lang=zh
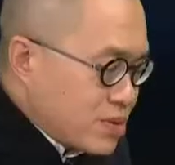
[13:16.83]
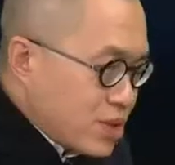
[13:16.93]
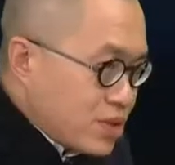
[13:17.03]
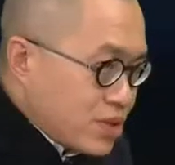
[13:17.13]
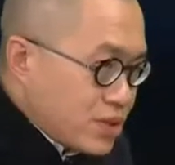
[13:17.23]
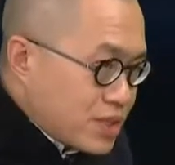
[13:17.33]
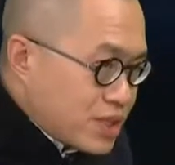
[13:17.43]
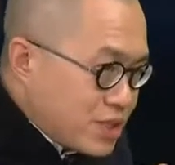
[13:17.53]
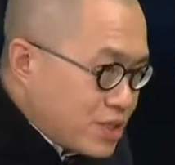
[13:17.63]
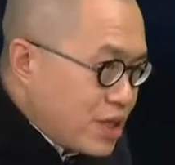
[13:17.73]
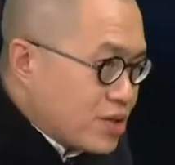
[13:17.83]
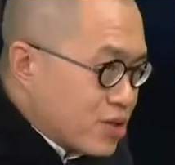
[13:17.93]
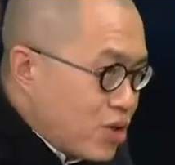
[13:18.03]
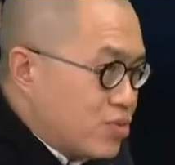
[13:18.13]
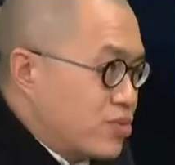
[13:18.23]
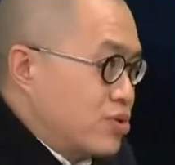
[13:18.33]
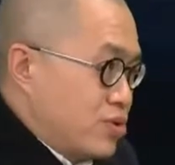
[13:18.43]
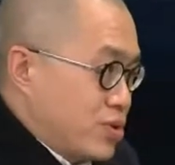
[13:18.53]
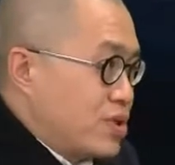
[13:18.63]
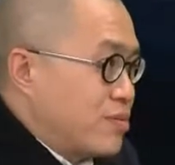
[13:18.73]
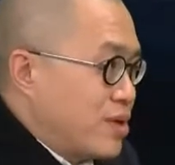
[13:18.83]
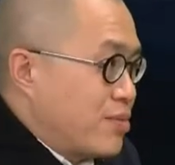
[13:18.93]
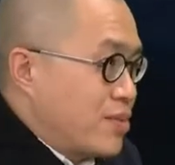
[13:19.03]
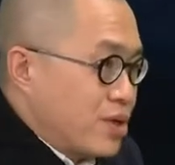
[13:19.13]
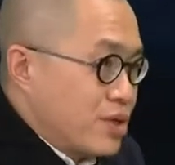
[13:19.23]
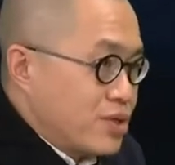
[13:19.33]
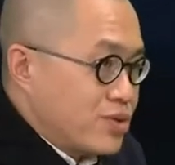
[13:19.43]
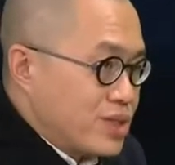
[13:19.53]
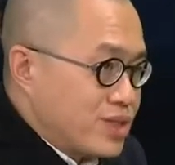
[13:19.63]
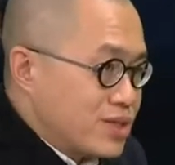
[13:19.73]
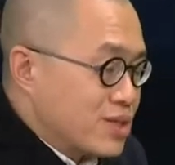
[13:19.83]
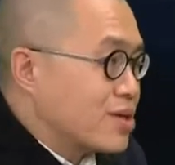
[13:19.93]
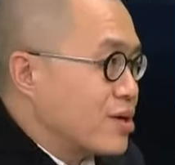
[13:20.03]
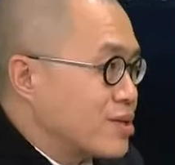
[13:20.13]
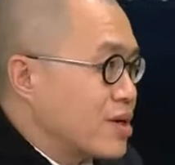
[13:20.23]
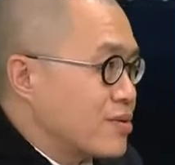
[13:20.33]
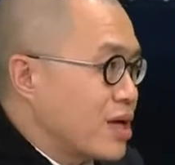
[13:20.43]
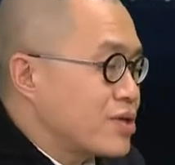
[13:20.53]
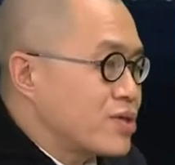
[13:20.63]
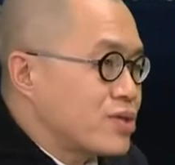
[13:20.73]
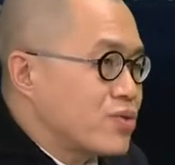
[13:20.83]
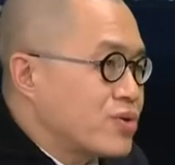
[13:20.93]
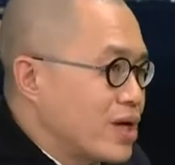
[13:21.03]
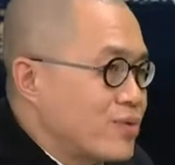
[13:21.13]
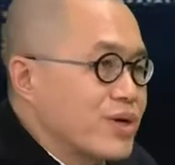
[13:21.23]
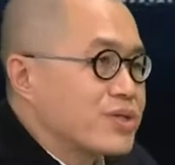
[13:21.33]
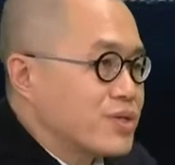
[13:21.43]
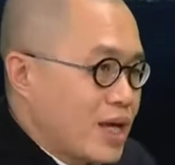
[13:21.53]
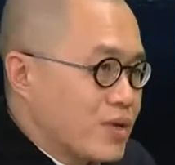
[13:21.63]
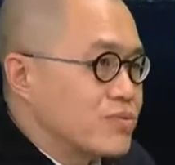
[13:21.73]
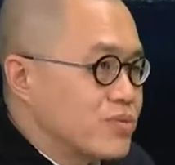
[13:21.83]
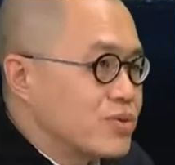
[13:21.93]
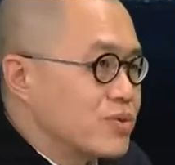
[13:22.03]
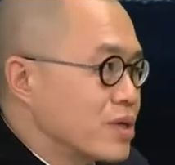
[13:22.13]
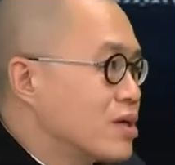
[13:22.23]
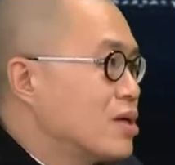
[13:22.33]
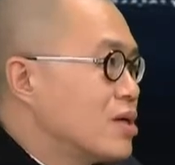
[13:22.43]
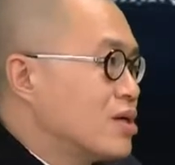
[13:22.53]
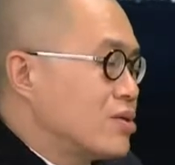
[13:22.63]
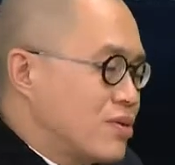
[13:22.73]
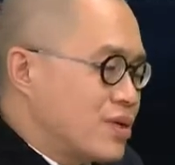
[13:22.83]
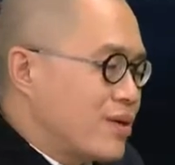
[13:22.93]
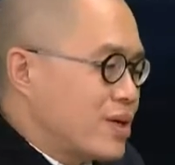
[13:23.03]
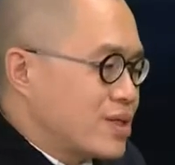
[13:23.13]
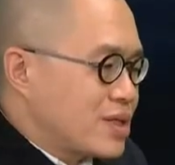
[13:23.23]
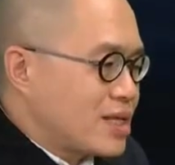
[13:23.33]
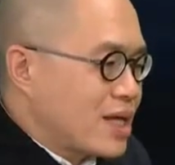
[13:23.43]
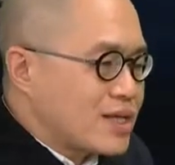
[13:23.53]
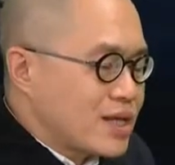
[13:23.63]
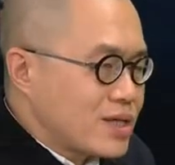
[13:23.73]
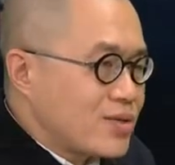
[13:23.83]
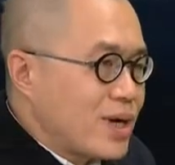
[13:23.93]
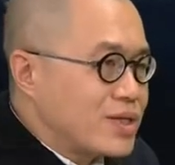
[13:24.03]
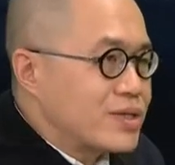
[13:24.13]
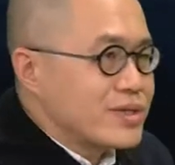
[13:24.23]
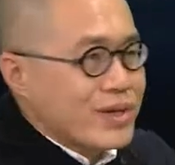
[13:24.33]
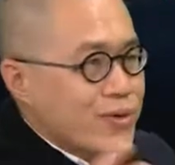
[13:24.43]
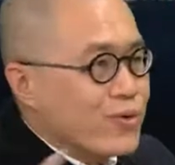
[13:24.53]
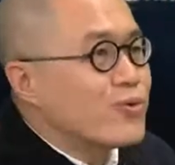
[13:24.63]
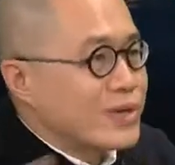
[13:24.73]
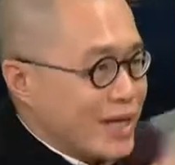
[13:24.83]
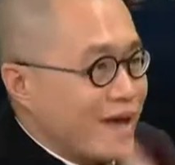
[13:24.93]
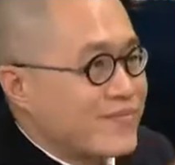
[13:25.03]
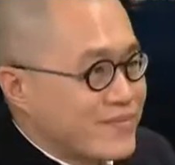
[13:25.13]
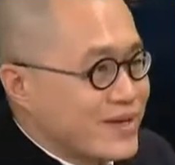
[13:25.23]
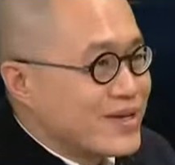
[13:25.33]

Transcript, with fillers: 这就是今天的恐怖主义的面貌的最新的特色，它就是互联网时代恐怖主义。互联网时代大家常常关心的就是互联，